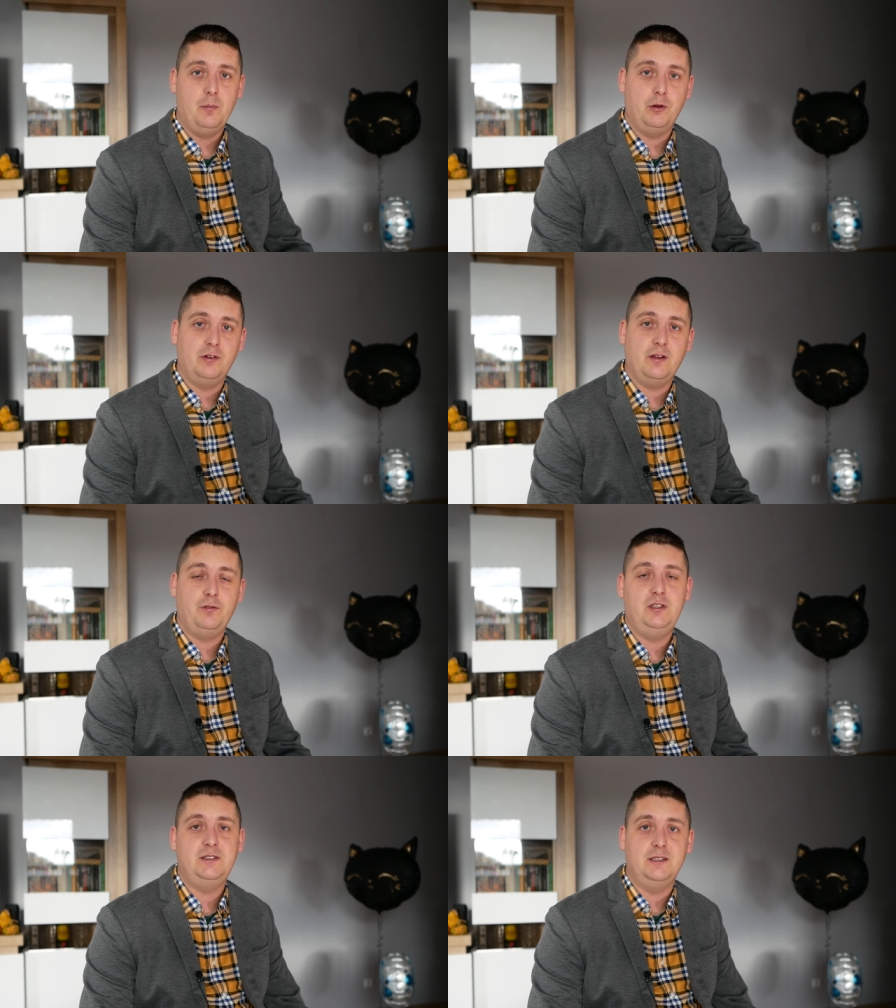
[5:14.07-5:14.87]
Bo to
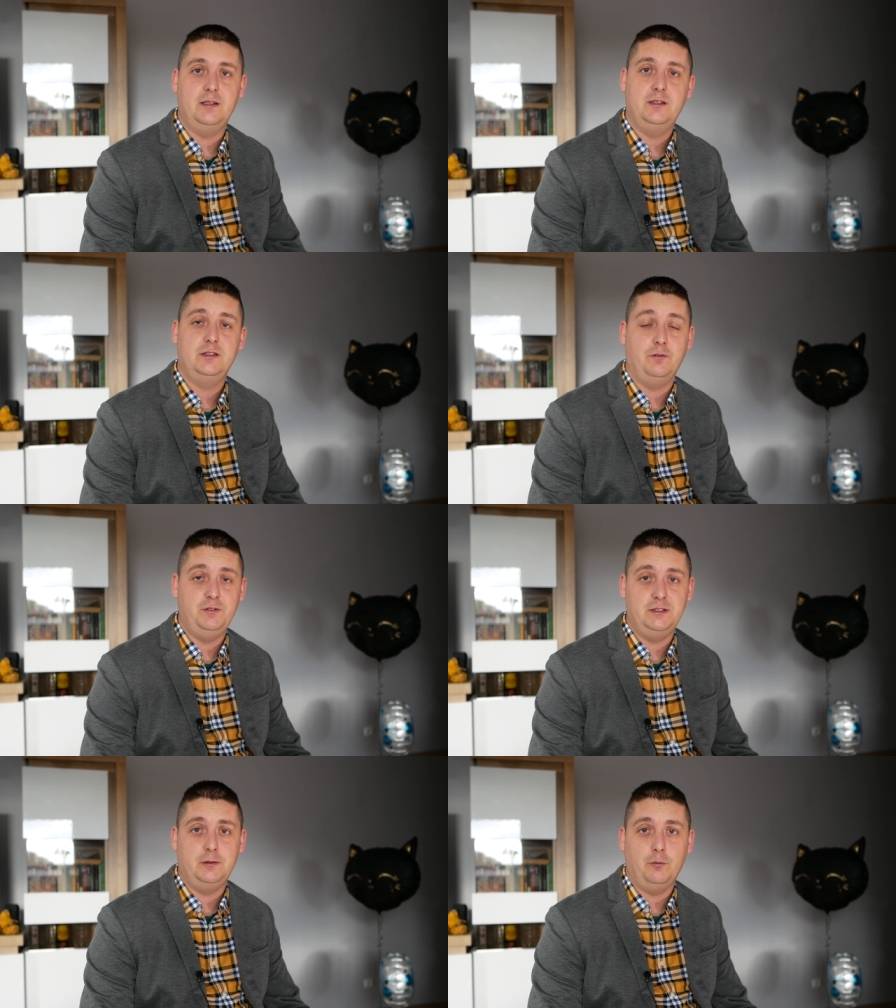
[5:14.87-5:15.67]
zawodnicy są
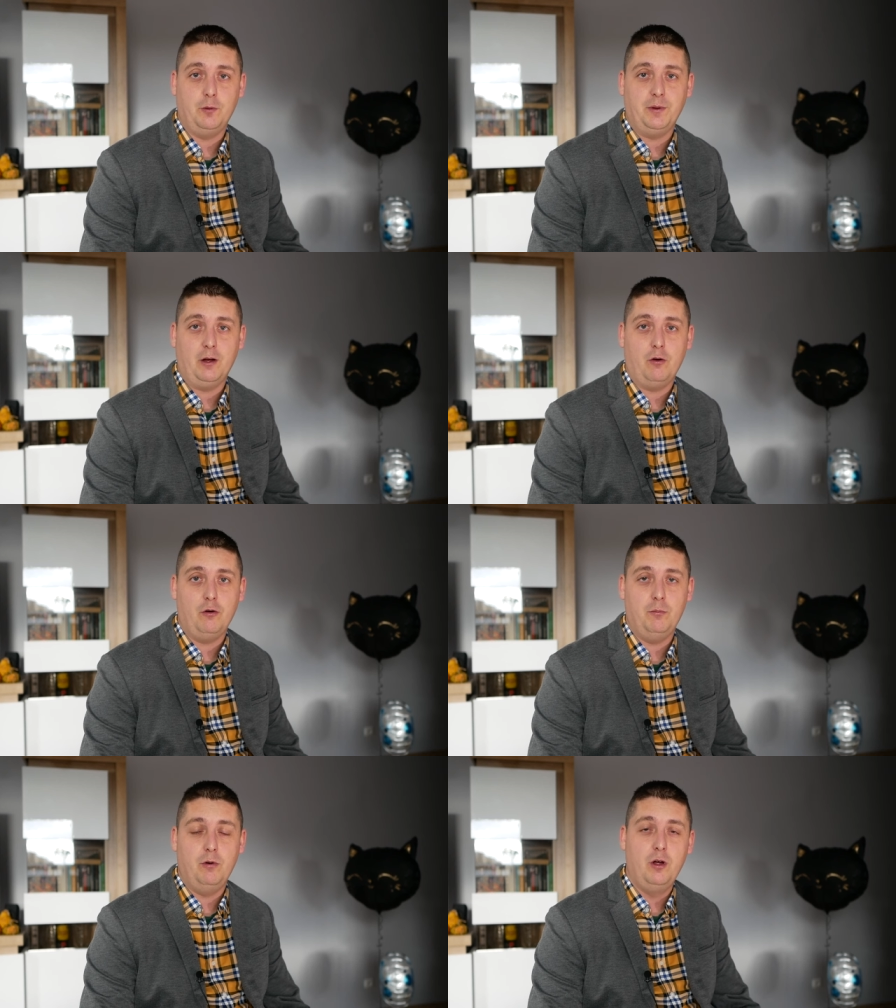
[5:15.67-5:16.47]
wizytówką tego
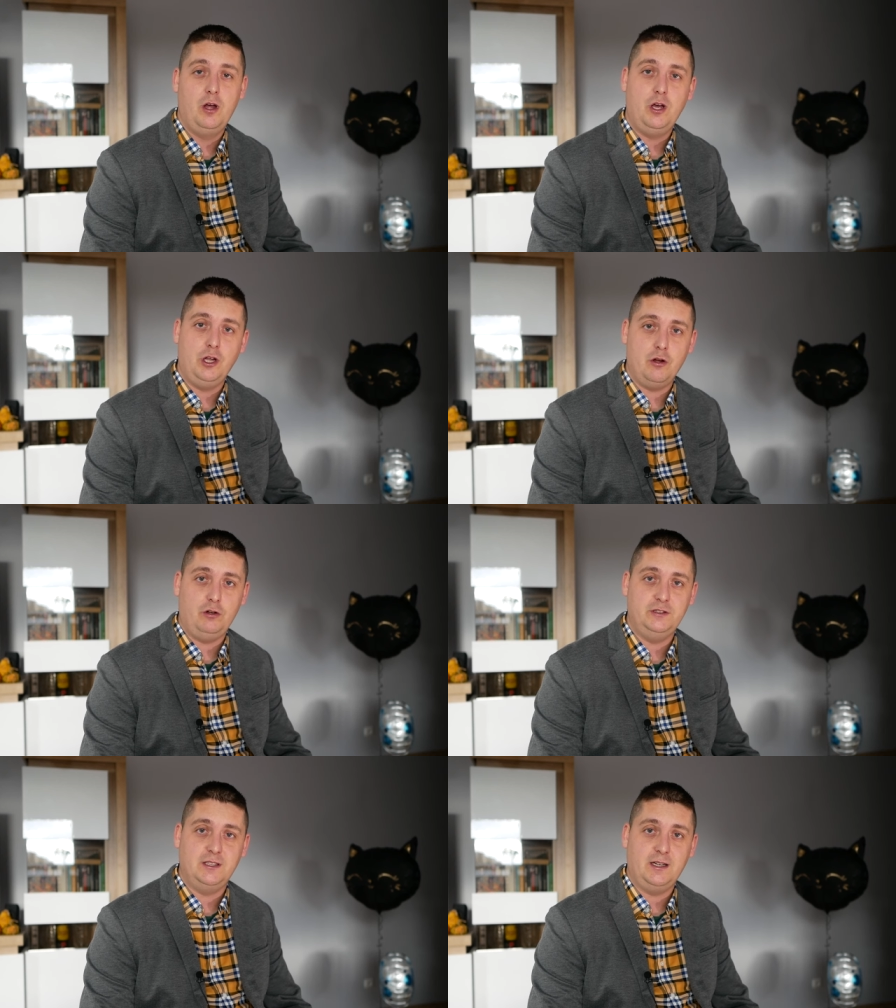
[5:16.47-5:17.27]
klubu i to
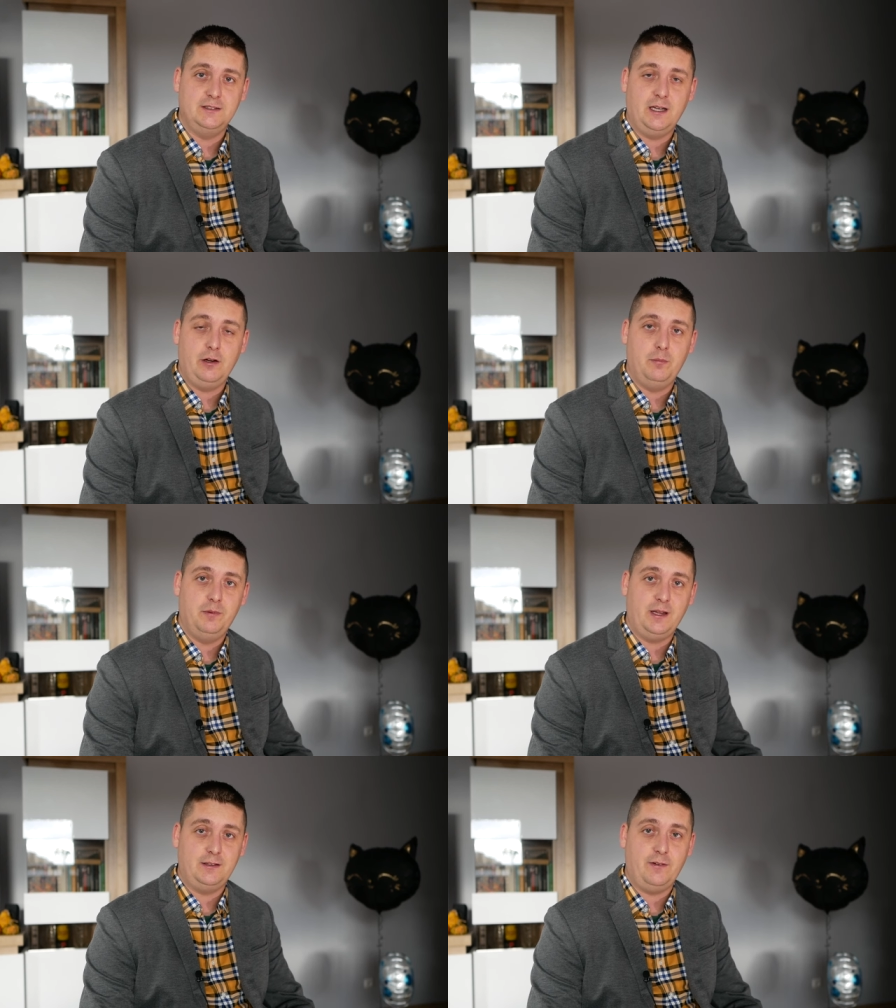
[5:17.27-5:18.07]
oni zachęcają
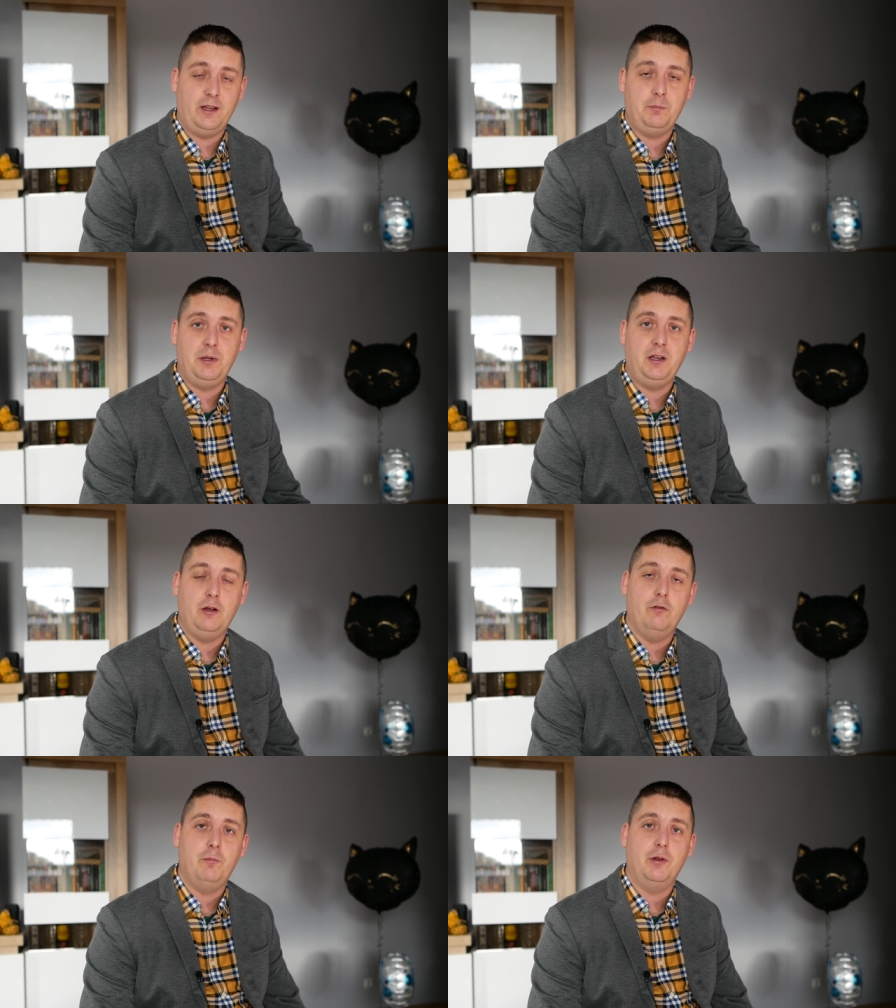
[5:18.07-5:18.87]
tak zwanych
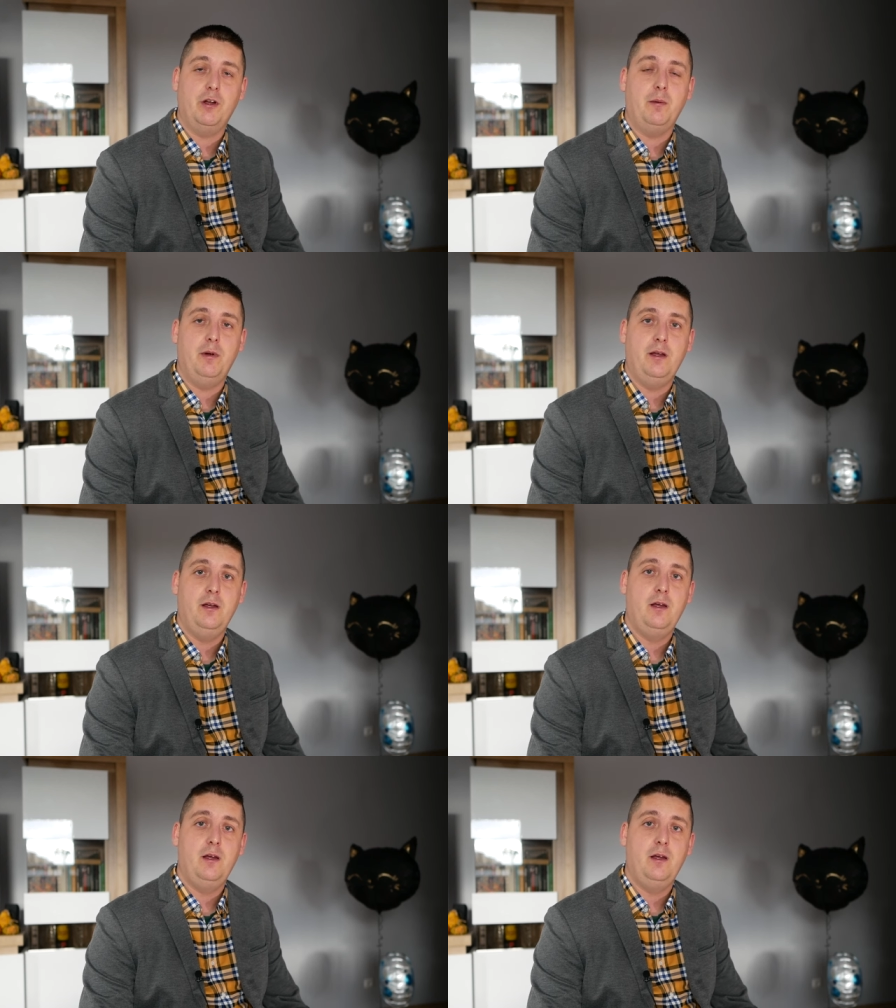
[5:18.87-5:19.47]
pikników po to, aby